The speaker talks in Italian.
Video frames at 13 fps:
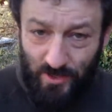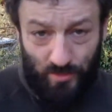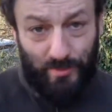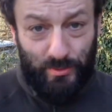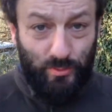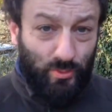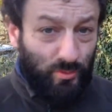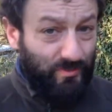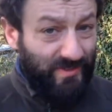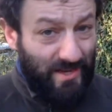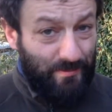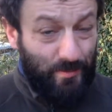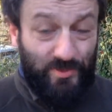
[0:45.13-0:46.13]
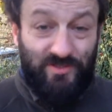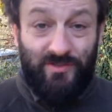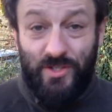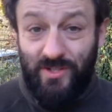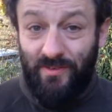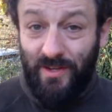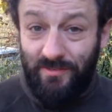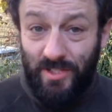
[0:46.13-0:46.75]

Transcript: soprattutto un tempo, si faceva il